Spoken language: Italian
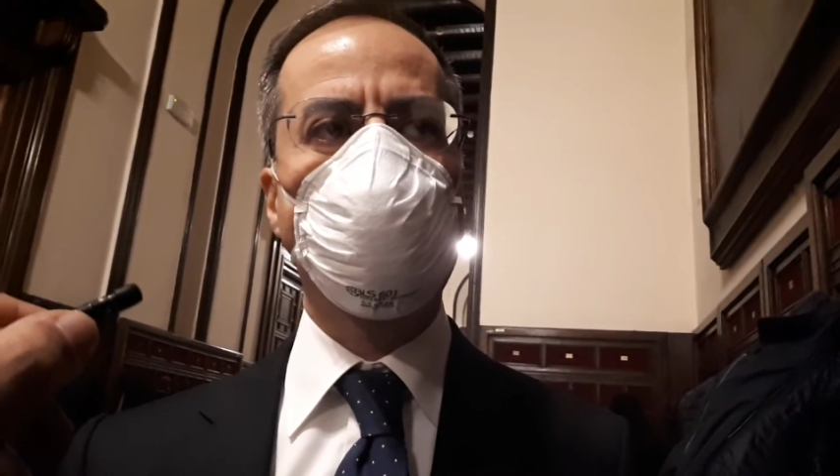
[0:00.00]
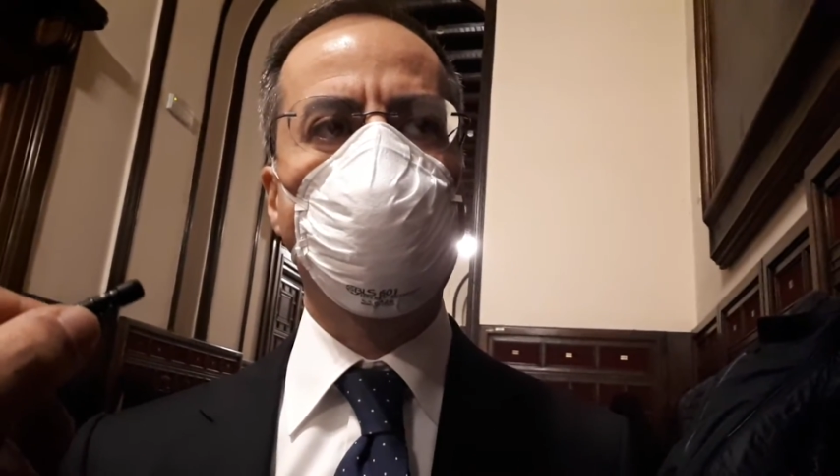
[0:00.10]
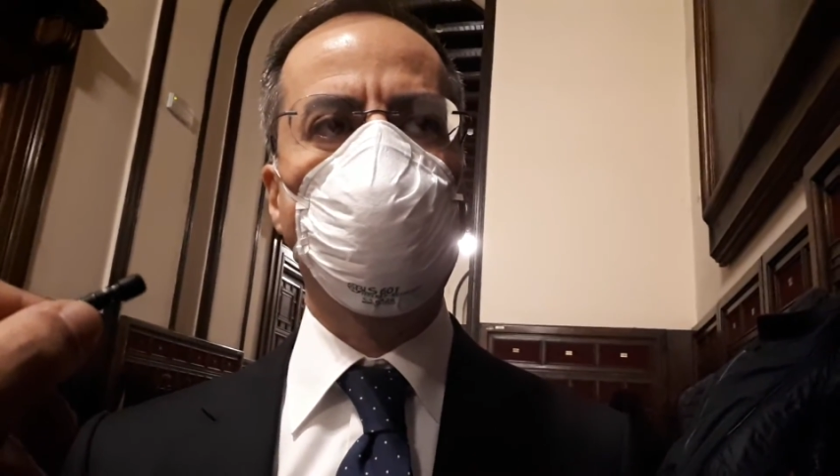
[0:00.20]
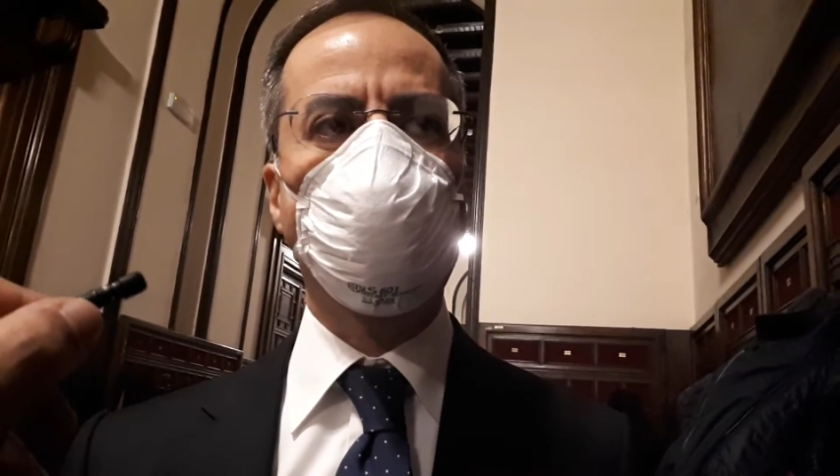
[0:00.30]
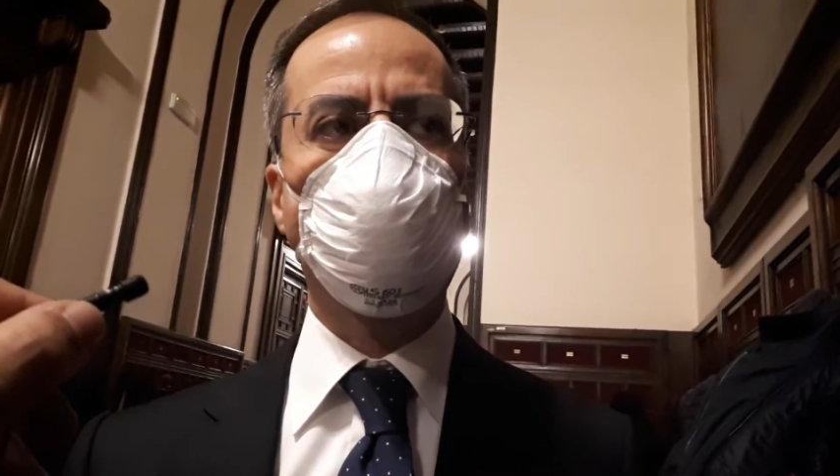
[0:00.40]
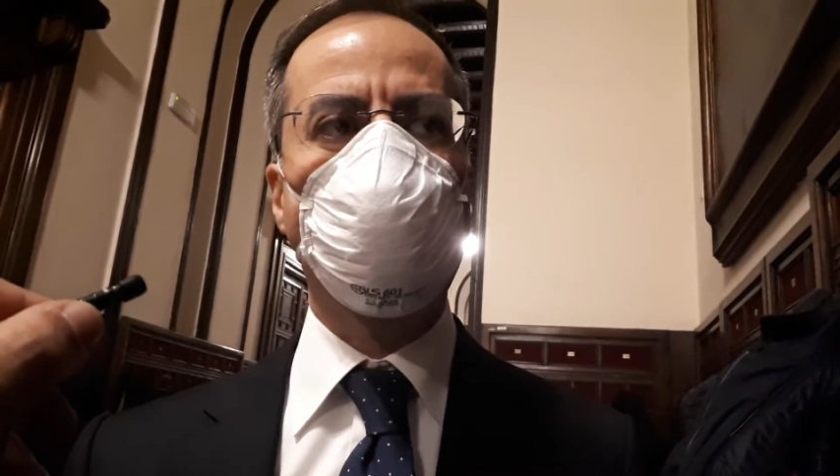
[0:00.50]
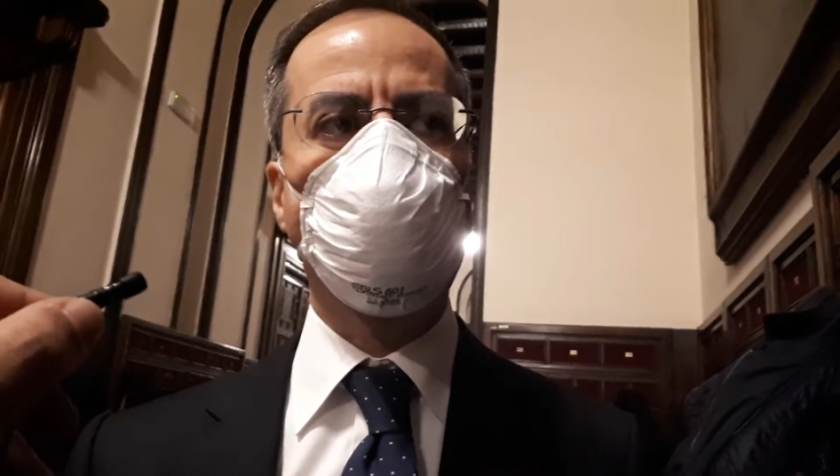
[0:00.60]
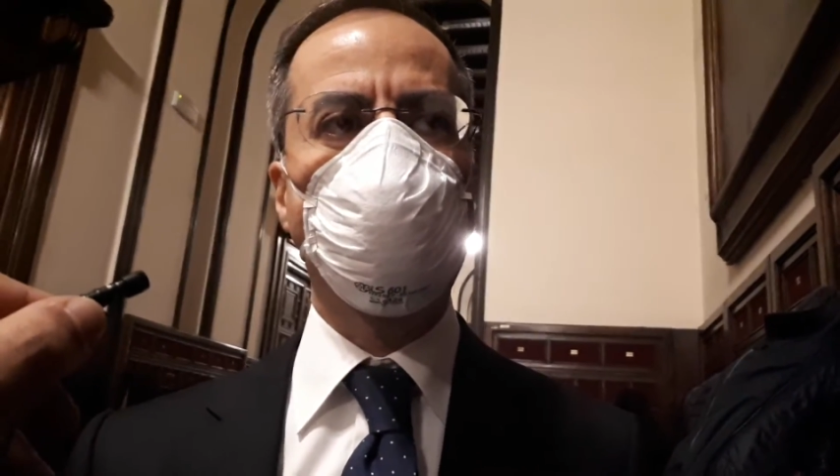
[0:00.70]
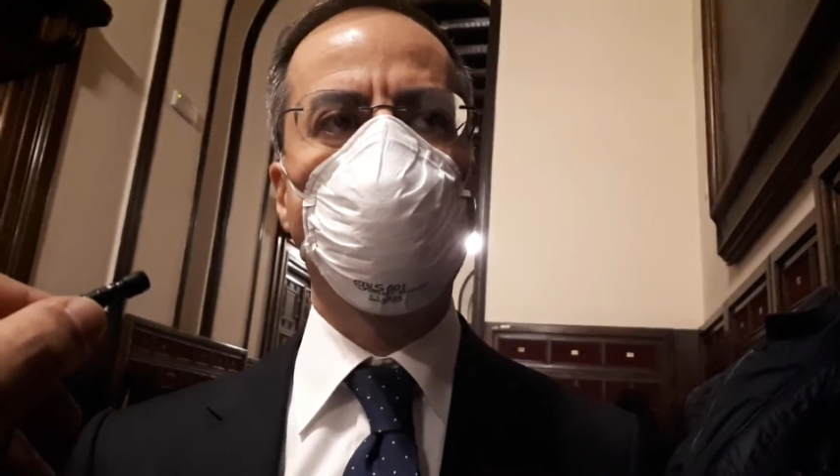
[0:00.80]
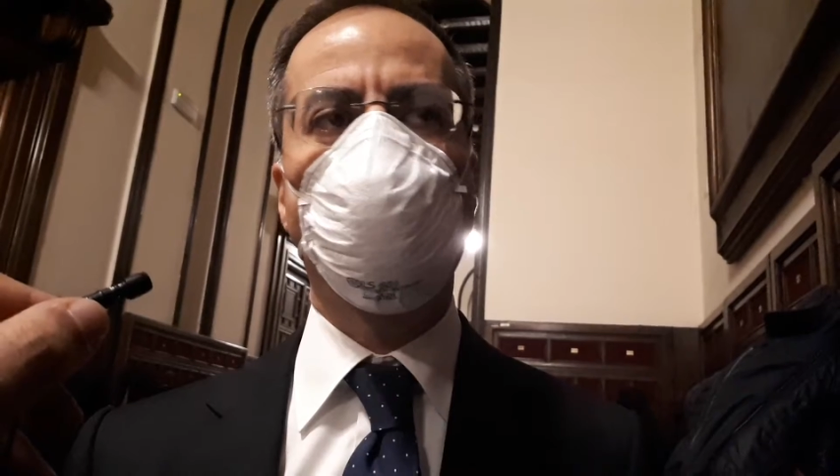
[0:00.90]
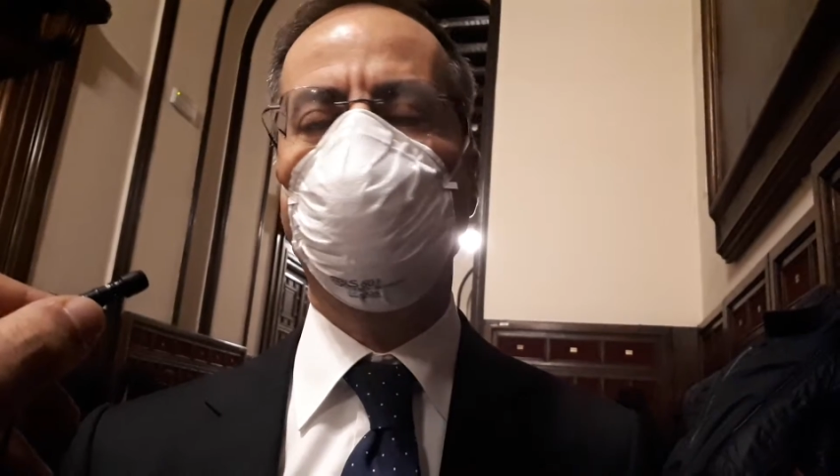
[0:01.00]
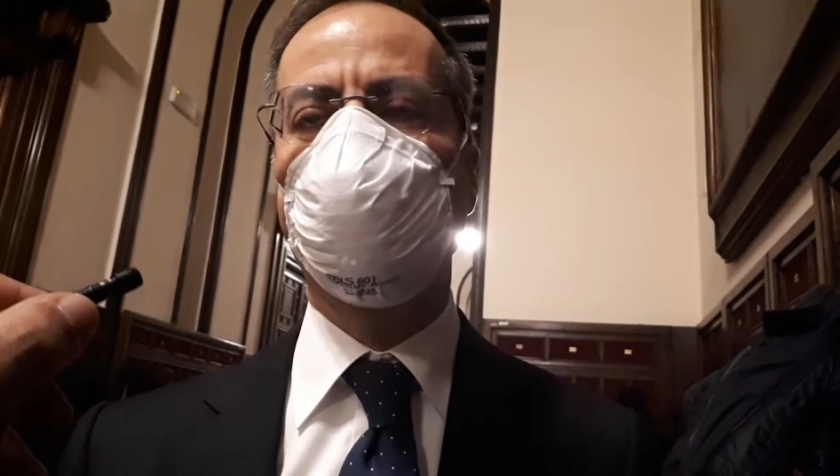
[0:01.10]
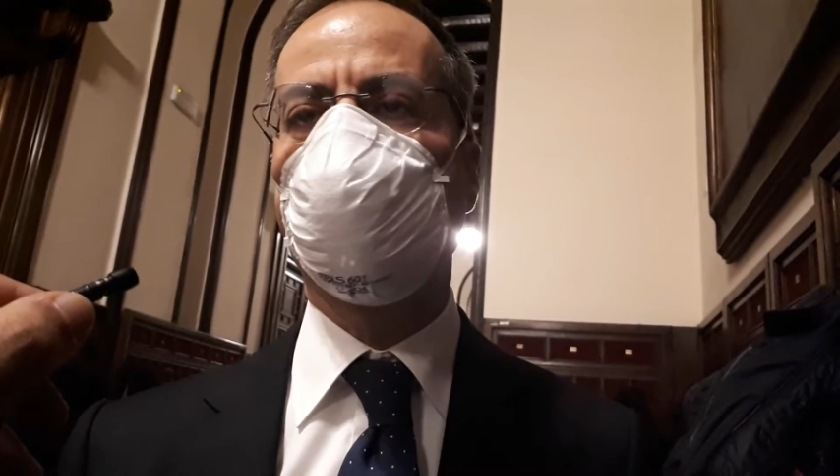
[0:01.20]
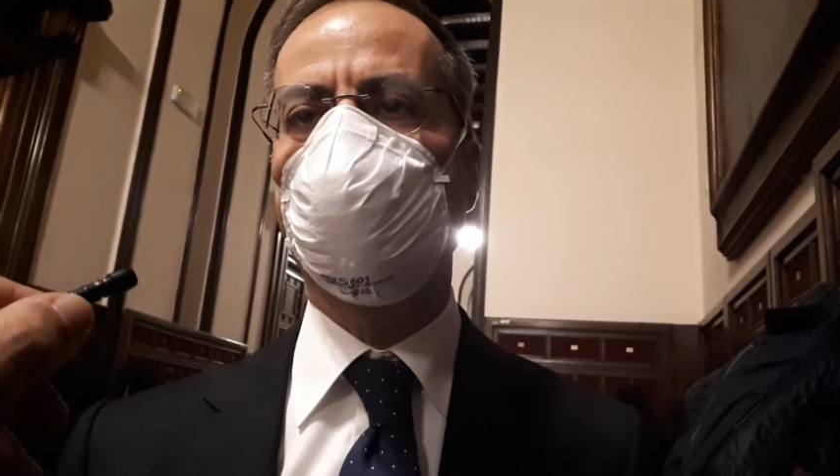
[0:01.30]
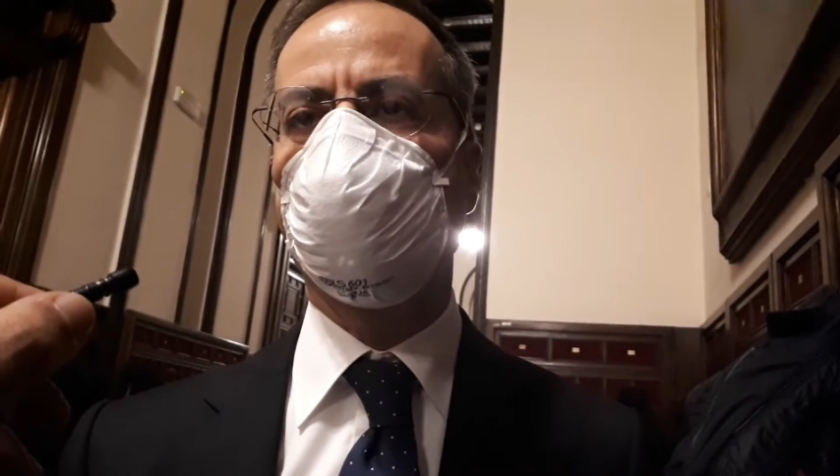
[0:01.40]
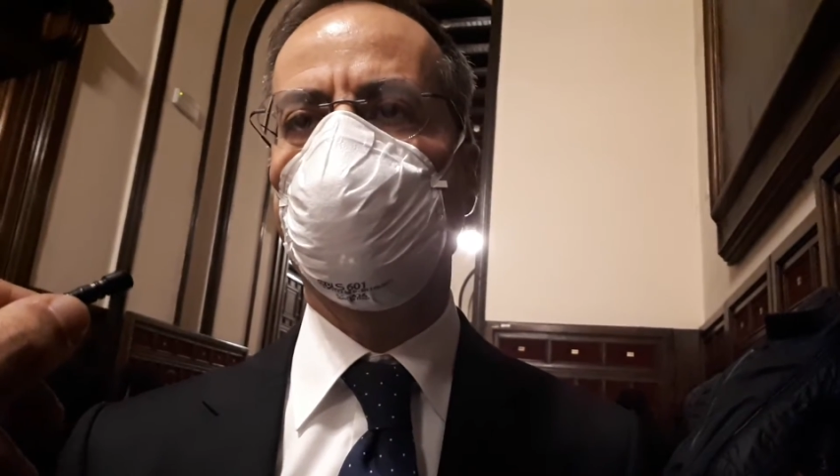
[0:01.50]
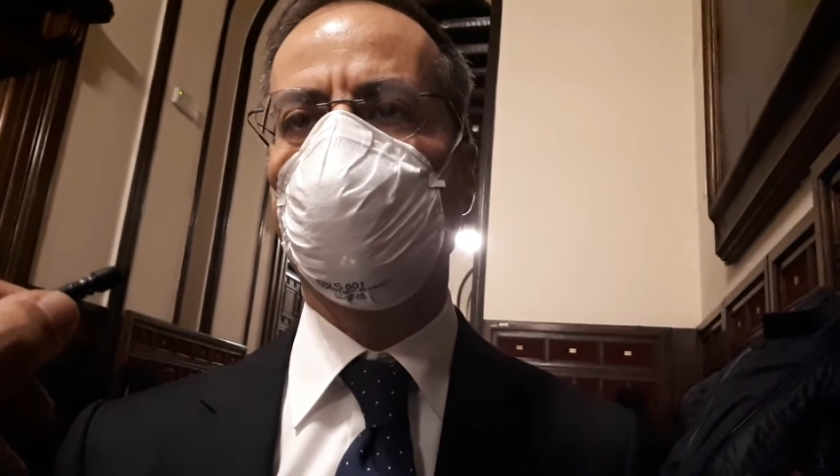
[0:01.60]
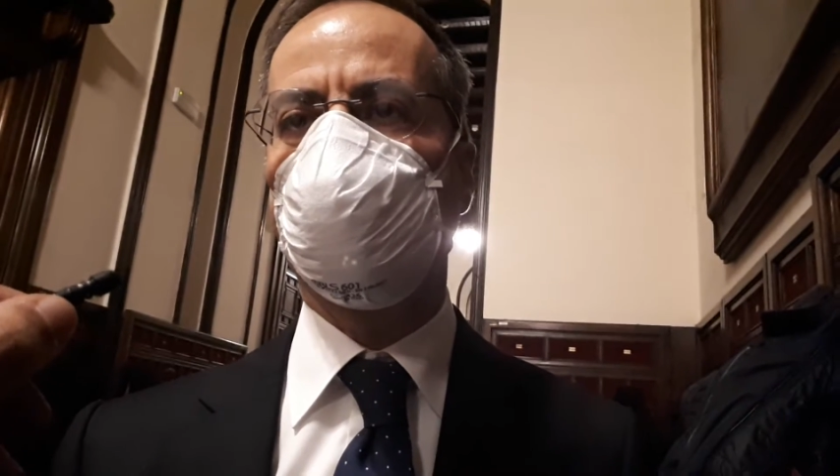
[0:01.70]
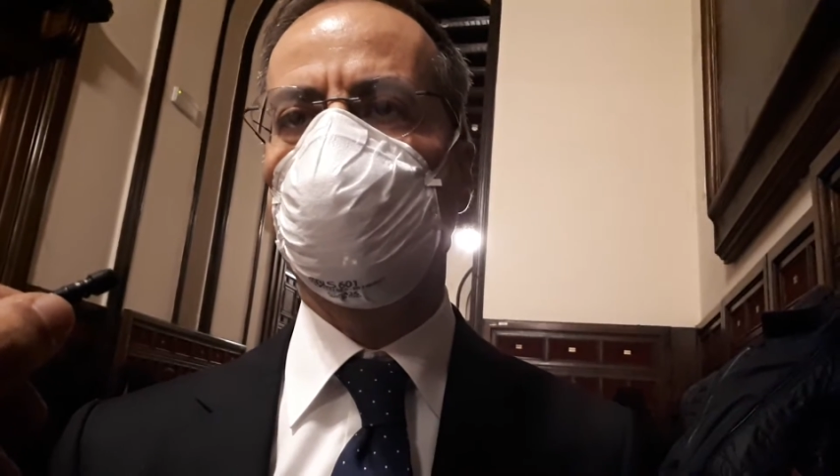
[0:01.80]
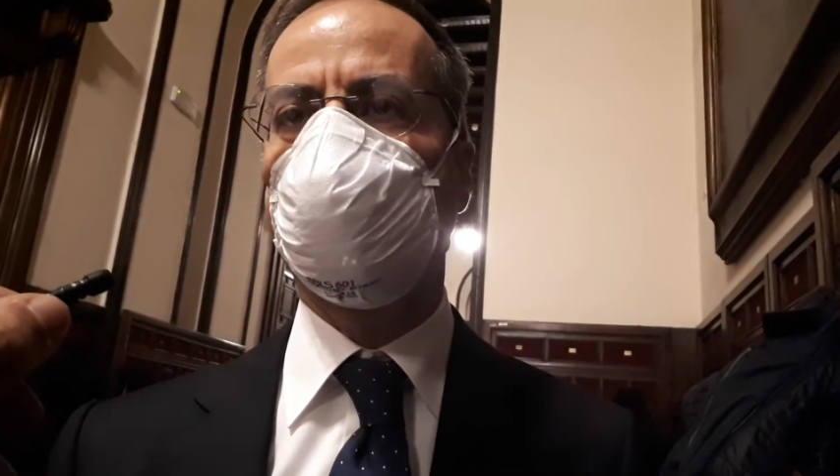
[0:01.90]
eh, in un
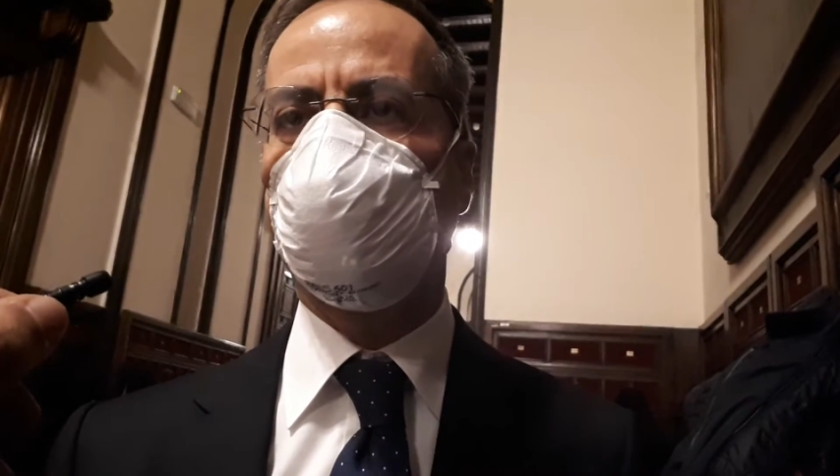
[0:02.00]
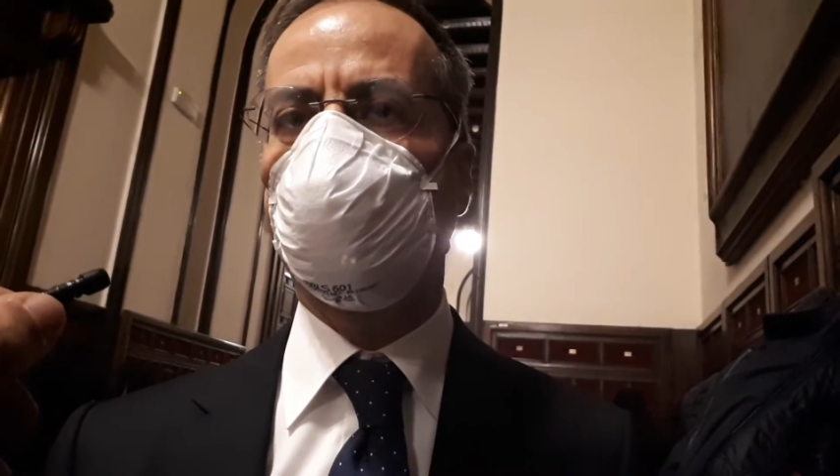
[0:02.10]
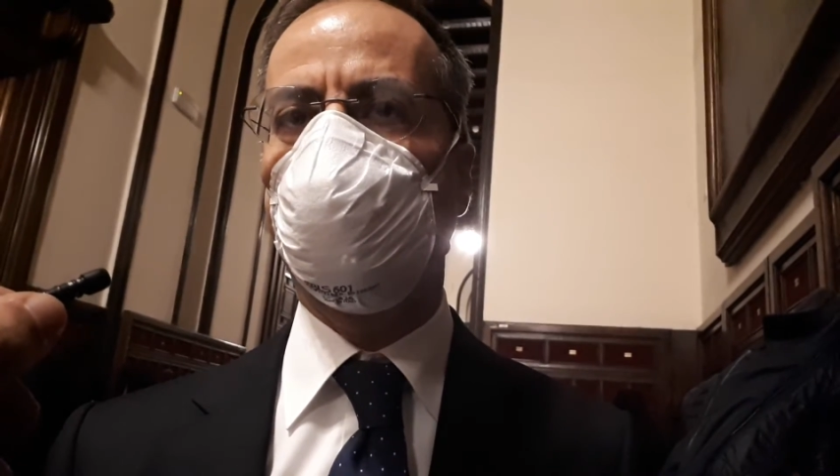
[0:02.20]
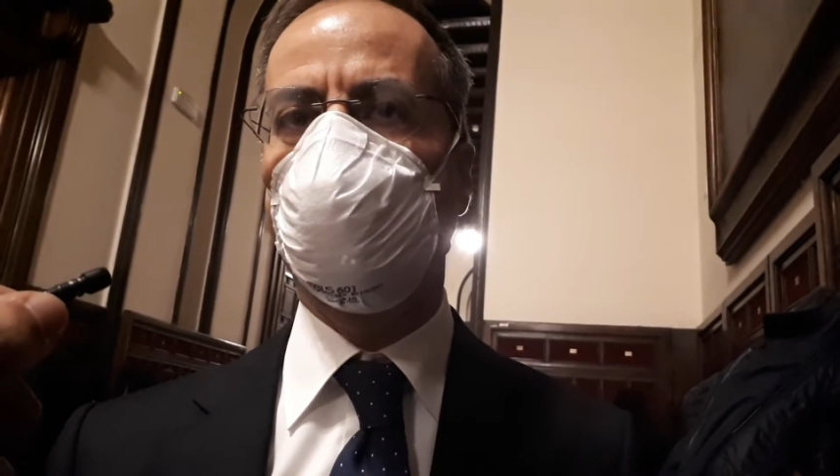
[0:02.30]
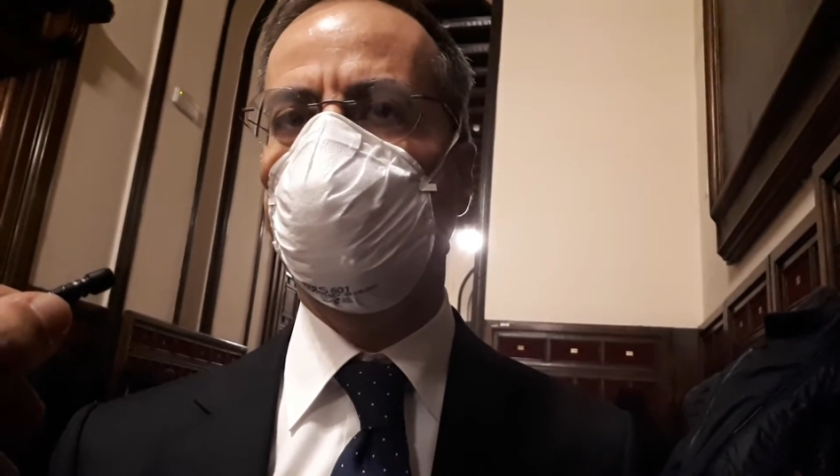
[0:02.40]
momento rispetto al quale